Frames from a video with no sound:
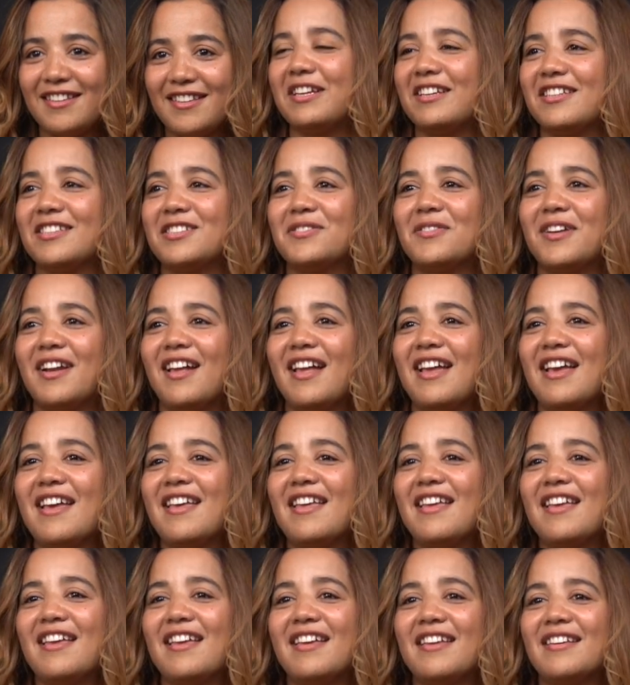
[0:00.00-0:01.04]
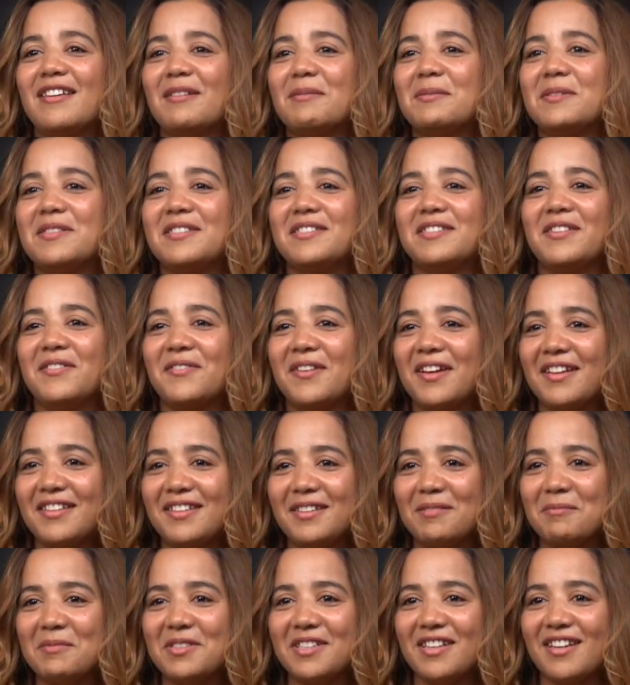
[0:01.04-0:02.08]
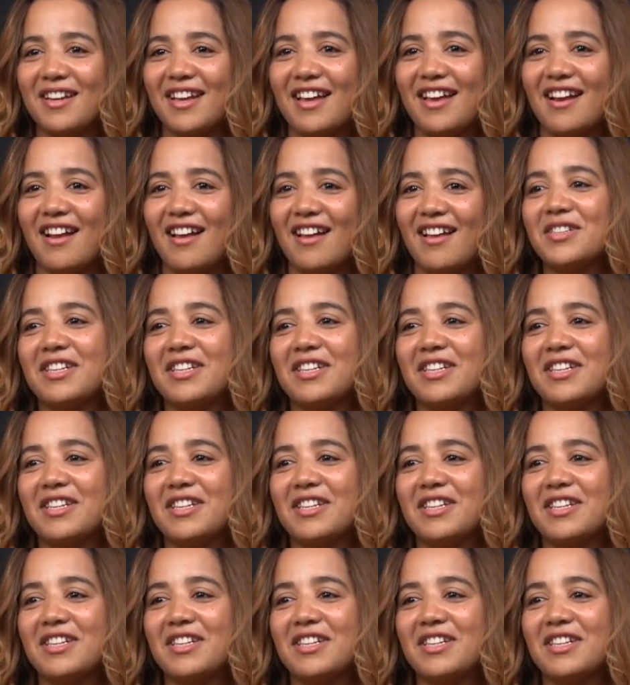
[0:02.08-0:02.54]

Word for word: كنت فرحانه بزاف غادي نمشي نقرا